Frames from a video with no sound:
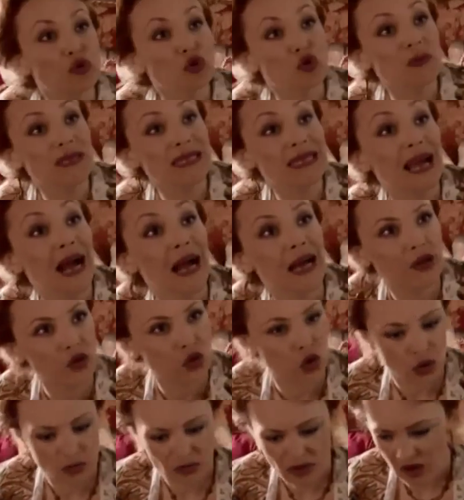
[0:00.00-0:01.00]
bozulması gayet
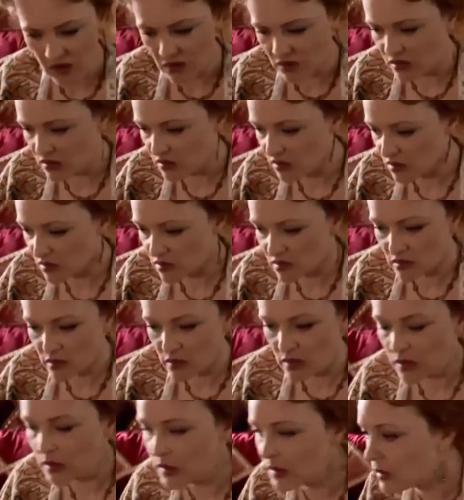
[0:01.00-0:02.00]
normal.
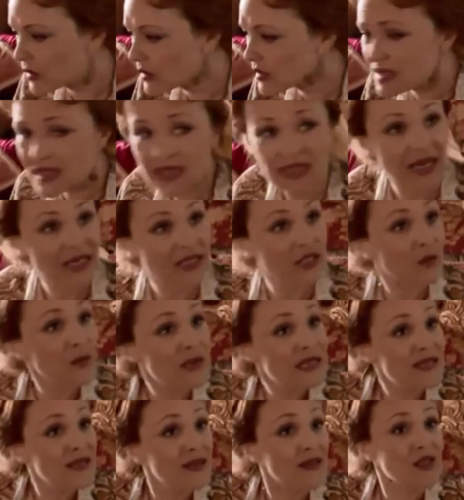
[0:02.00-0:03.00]
İstirahat
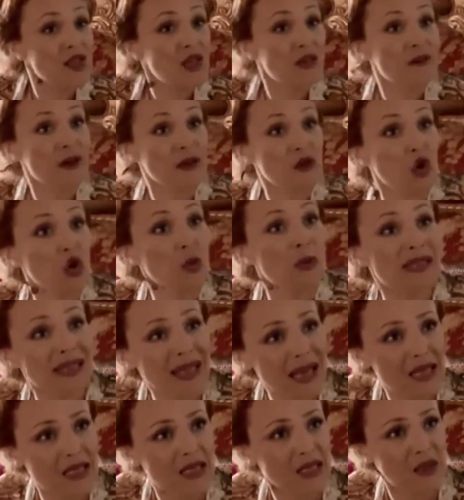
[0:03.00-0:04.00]
etmesine yetecek vakti olmadı ki
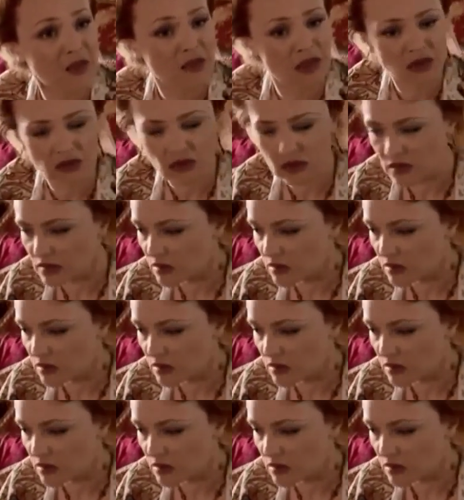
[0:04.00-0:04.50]
aslanımın.